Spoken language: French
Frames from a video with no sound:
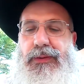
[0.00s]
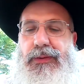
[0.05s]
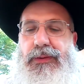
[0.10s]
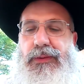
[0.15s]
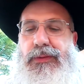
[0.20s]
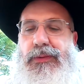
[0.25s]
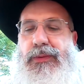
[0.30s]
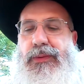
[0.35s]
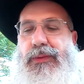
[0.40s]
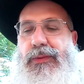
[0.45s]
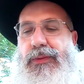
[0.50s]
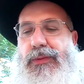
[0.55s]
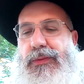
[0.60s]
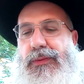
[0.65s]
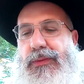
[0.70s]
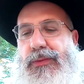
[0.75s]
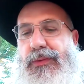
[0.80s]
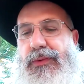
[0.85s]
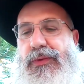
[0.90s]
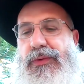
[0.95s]
Dieu,
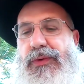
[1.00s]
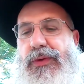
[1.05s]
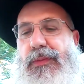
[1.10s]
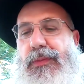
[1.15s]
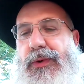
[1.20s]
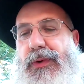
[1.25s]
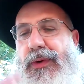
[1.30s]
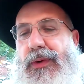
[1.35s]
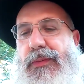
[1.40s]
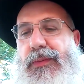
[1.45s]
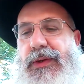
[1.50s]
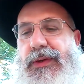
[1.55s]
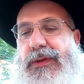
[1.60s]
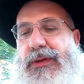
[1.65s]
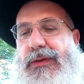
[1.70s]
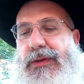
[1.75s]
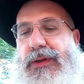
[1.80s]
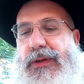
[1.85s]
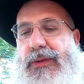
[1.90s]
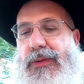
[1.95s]
justement, comme les anges,
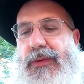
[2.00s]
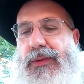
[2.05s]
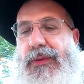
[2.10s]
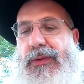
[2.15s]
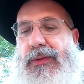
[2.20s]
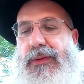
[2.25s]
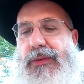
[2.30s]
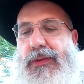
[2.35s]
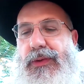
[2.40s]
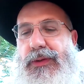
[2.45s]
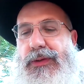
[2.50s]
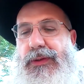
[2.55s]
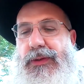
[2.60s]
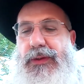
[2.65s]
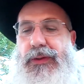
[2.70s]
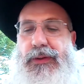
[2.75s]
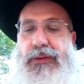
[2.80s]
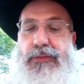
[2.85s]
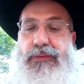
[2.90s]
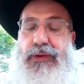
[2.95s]
c'est curieux, et
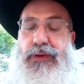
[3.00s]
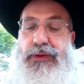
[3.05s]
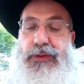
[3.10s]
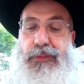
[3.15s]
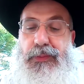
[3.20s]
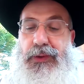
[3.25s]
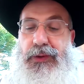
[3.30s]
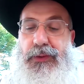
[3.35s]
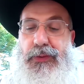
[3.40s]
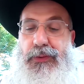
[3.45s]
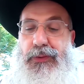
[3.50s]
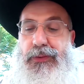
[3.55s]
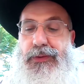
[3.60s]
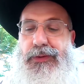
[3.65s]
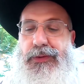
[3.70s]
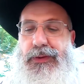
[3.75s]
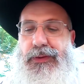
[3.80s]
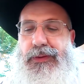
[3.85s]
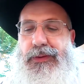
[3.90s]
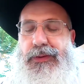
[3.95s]
c'est, enfin, c'est pas curieux,
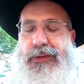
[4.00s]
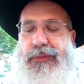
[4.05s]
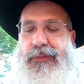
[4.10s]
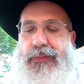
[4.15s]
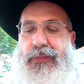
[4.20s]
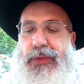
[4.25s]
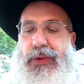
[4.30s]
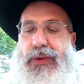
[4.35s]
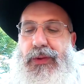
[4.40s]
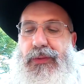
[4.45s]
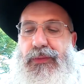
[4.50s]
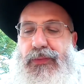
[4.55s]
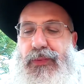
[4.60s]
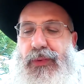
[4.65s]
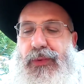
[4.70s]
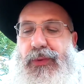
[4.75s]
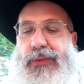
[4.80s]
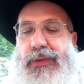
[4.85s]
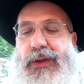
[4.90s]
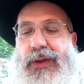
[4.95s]
c'est
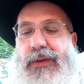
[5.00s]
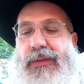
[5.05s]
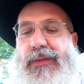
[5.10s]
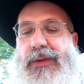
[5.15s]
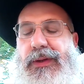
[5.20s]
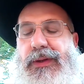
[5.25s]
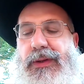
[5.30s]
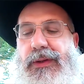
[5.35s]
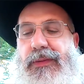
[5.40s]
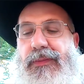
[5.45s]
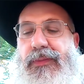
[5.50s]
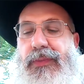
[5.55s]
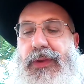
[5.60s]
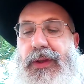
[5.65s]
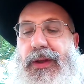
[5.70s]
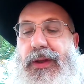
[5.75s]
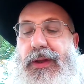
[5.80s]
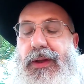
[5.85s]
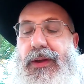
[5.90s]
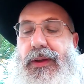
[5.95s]
volontaire, on va dire.
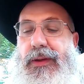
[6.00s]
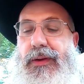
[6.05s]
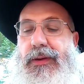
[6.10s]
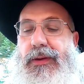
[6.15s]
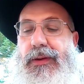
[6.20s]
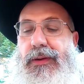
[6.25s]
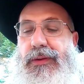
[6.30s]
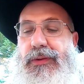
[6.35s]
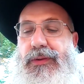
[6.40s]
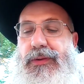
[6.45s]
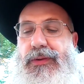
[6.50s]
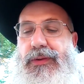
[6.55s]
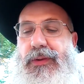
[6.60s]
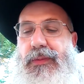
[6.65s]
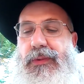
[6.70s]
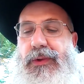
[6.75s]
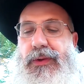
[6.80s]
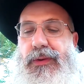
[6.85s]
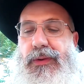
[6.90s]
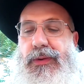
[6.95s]
Euh,
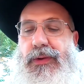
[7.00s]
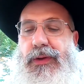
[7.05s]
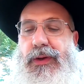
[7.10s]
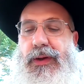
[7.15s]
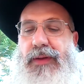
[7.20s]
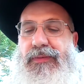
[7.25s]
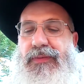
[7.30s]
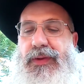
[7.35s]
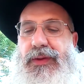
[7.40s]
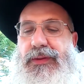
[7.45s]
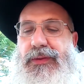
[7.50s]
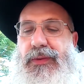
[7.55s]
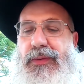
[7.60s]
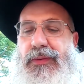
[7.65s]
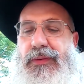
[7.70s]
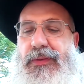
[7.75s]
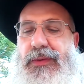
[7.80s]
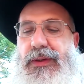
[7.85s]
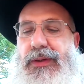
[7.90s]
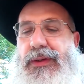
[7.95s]
justement, la phrase que
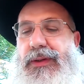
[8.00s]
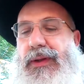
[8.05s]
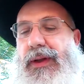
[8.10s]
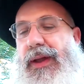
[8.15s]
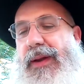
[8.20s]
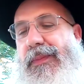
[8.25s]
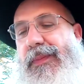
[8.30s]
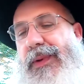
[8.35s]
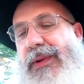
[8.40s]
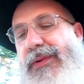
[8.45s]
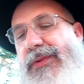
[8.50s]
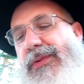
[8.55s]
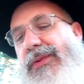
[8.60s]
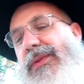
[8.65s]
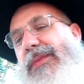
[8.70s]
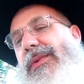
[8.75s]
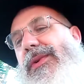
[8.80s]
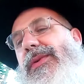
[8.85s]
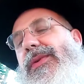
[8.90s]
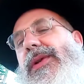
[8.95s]
l'on dit, elle parle
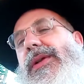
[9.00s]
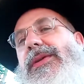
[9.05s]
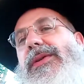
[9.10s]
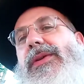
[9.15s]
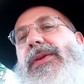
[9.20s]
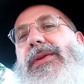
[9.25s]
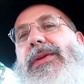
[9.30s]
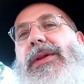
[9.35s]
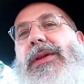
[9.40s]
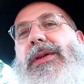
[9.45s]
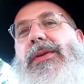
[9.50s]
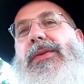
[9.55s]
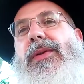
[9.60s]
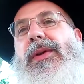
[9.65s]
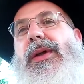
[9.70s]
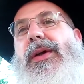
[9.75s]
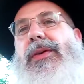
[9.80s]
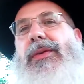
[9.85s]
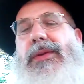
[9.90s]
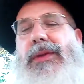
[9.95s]
justement de la sortie et de la
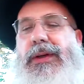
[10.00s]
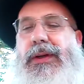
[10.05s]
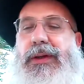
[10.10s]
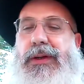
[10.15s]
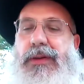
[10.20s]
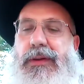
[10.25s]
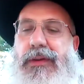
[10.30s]
rentrée